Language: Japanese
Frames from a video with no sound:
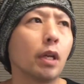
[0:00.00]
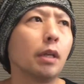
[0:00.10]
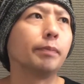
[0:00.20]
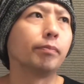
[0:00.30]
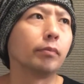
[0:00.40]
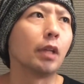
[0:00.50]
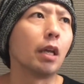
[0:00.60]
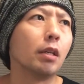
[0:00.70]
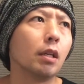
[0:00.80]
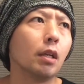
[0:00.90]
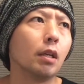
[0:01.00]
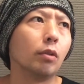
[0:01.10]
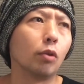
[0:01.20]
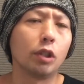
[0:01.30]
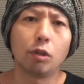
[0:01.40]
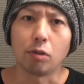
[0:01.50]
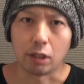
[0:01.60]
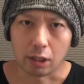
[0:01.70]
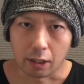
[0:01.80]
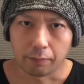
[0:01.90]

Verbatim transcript: かな。で、の一人に、